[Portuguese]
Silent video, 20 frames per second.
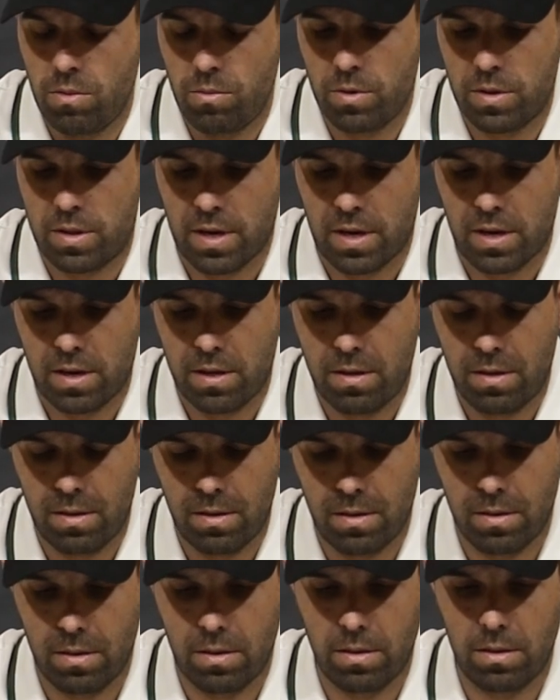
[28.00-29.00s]
Boa tarde.
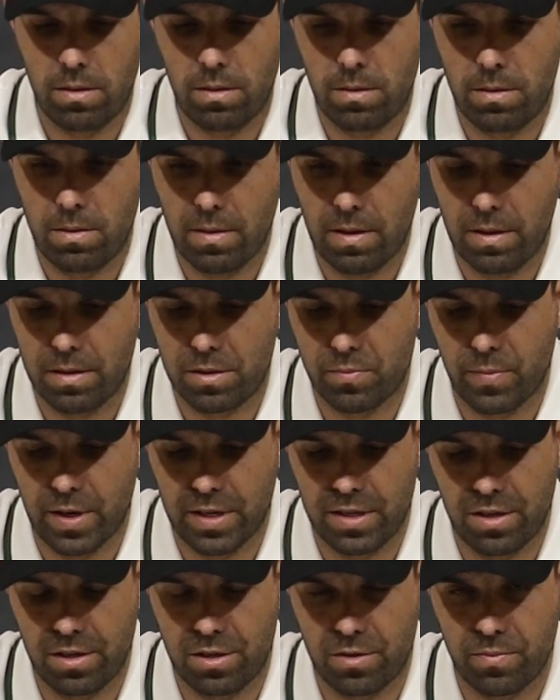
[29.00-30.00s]
Uh, antes de
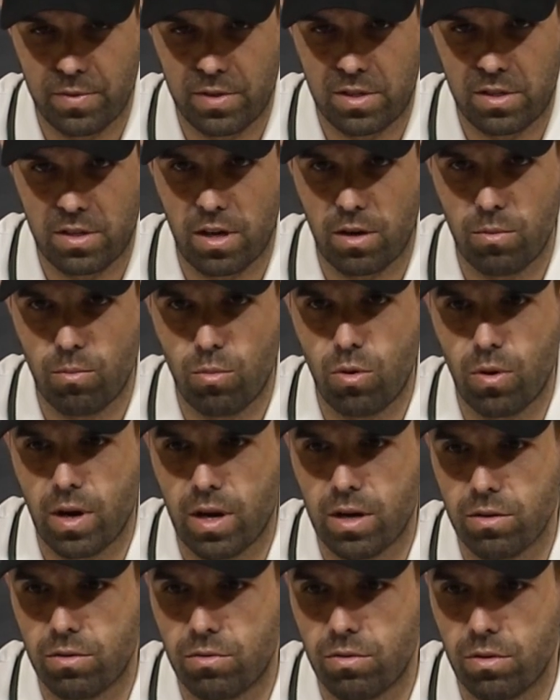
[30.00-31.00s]
mais, deixe-me desejar um bom
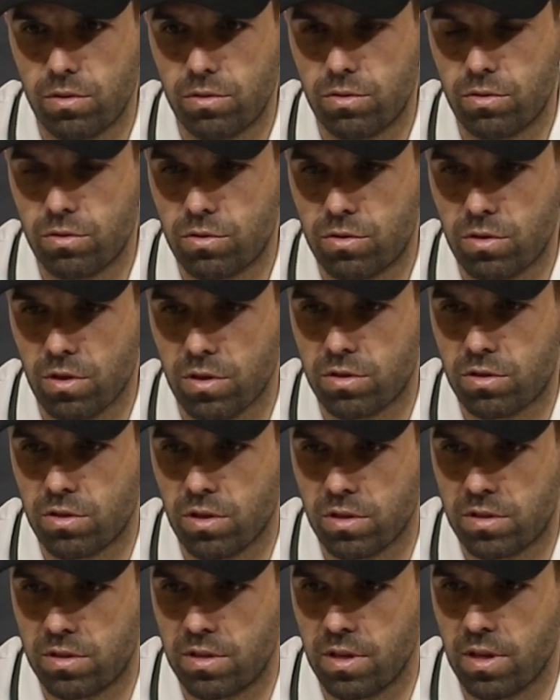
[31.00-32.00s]
ano a todos os nossos
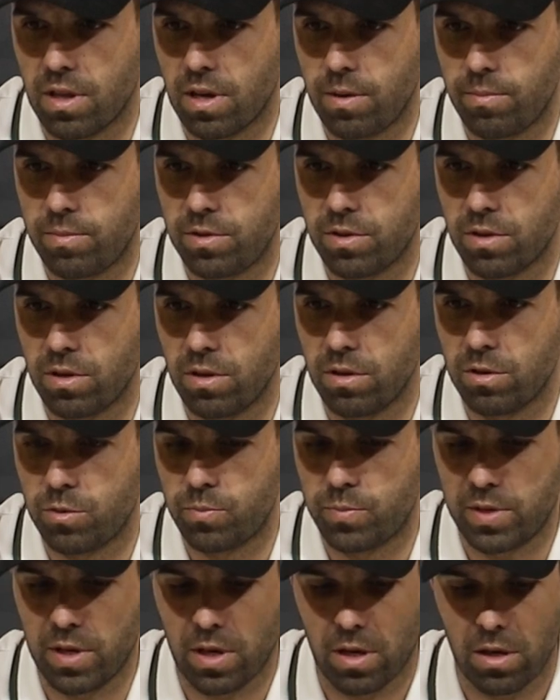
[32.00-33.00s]
sócios e adeptos, em
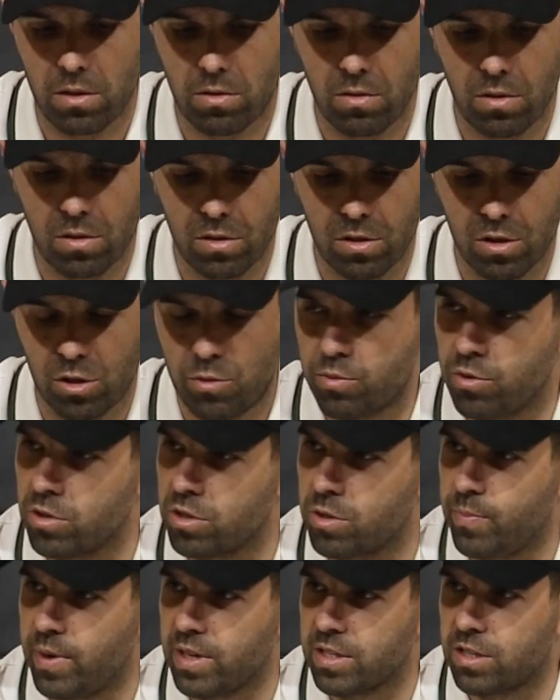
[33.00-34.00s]
especial a todas as
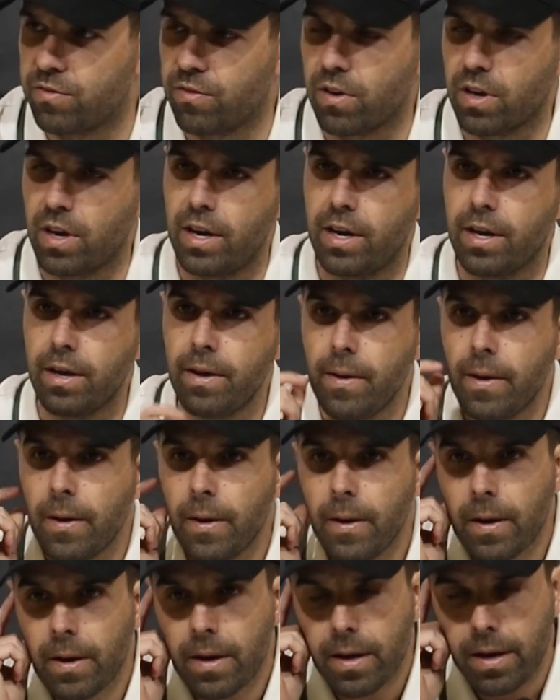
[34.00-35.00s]
pessoas de Passos Ferreira,
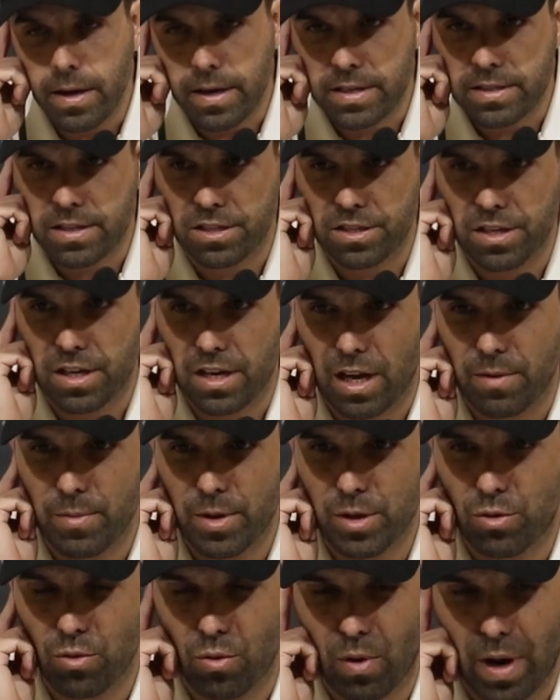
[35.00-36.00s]
e que seja
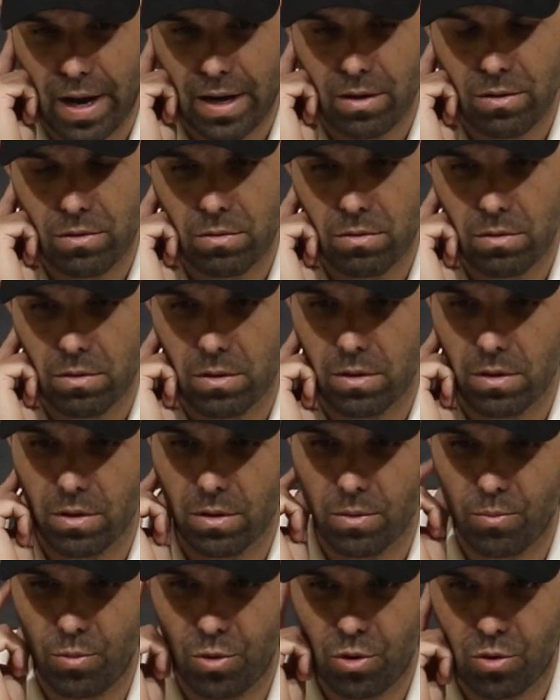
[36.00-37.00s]
realmente um ano uh,
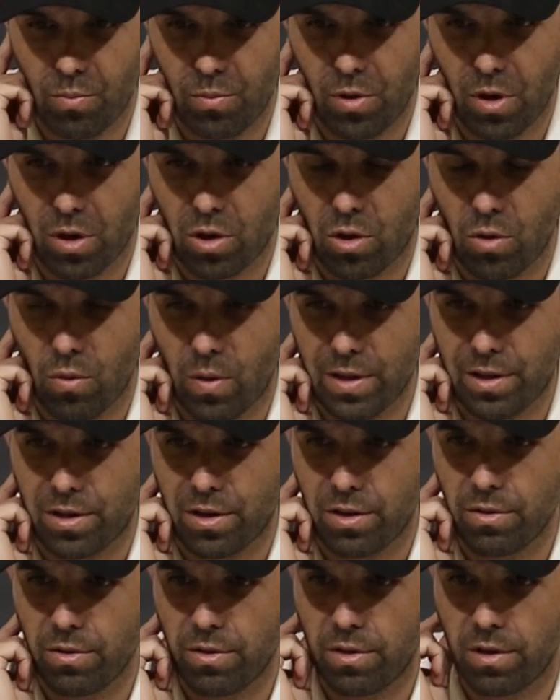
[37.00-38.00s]
muito melhor do que o
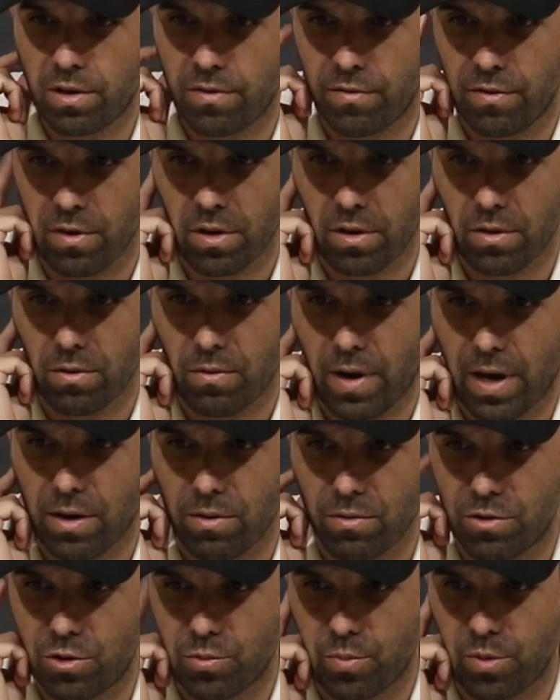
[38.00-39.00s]
anterior, que foi um
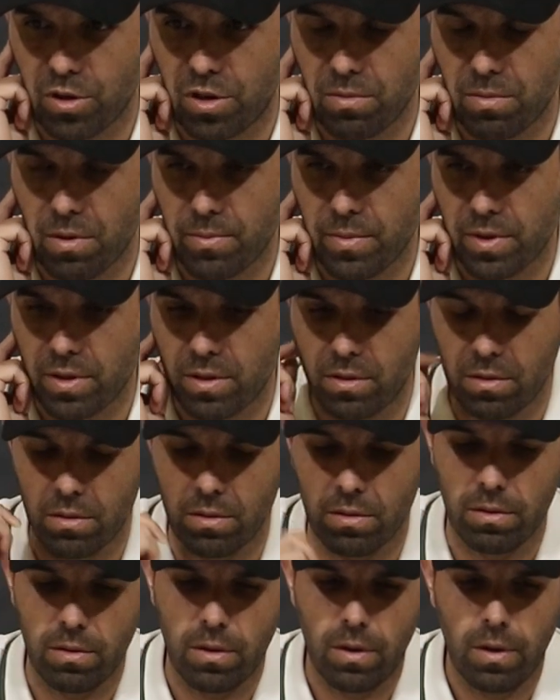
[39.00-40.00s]
ano desportivamente
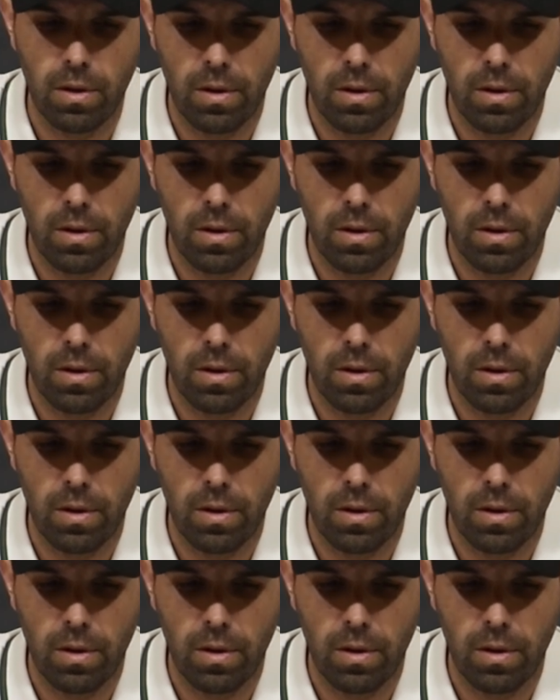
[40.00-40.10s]
uh,